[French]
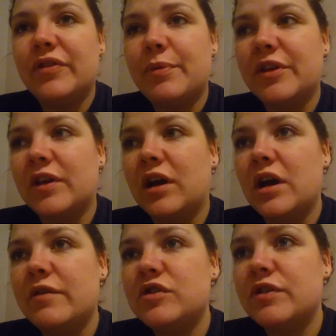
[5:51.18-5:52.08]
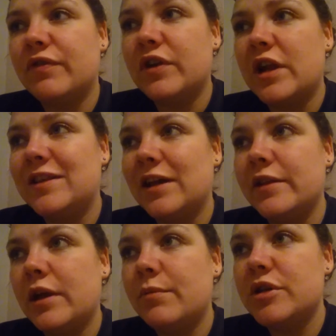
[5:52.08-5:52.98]
mais c'est pas très grave. J'ai fait la
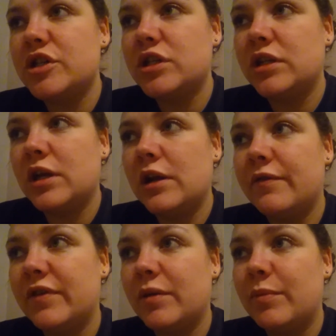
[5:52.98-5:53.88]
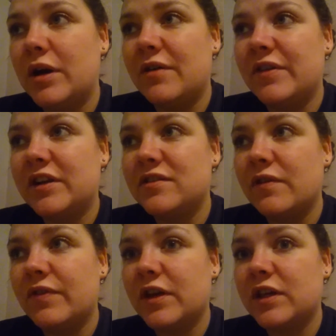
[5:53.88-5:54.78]
dernière machine à laver bah, avec les
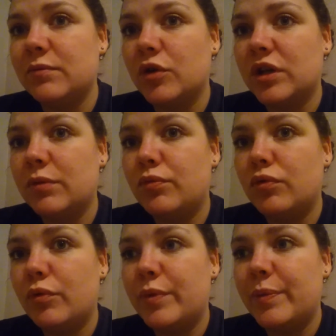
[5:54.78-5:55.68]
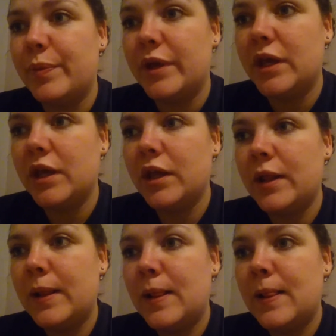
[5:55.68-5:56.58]
affaires qui manquaient pour bébé.
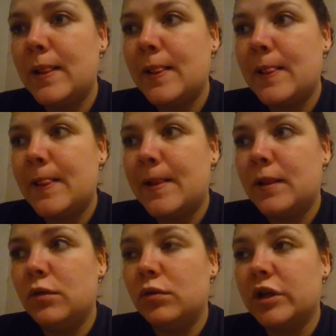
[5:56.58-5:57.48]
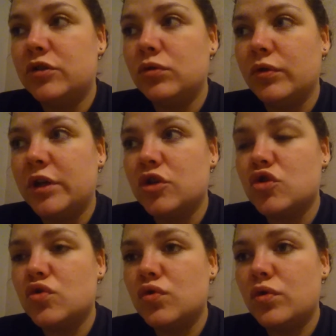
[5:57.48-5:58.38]
Donc là-dessus on a
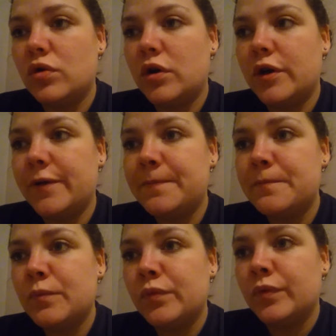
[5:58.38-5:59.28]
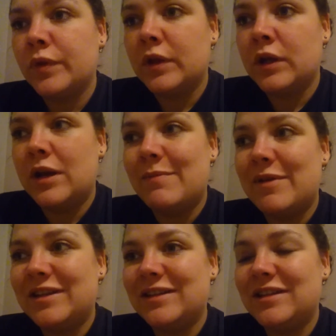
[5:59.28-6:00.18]
jour. La
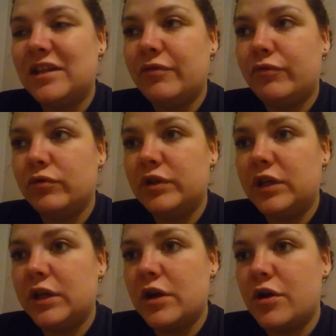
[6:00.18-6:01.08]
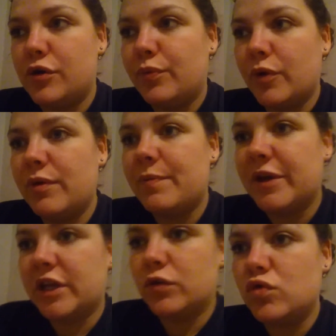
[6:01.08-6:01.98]
maternité fournit euh, le premier
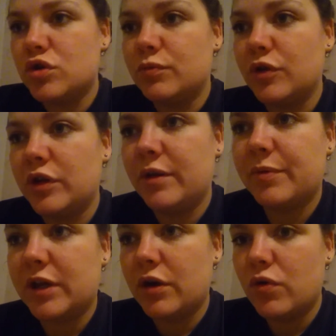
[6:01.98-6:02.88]
paquet de couches, mais on en a pris